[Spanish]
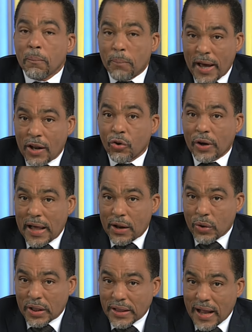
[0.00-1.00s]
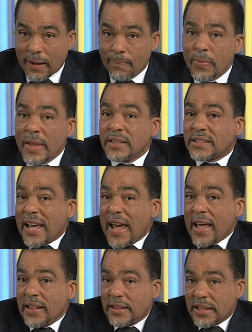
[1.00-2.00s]
Pero claro está,
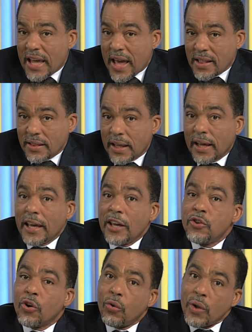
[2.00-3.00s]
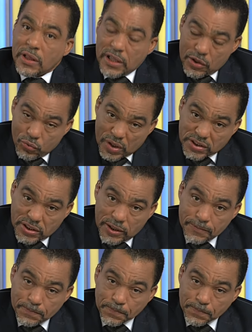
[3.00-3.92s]
se entiende, y yo lo entiendo así,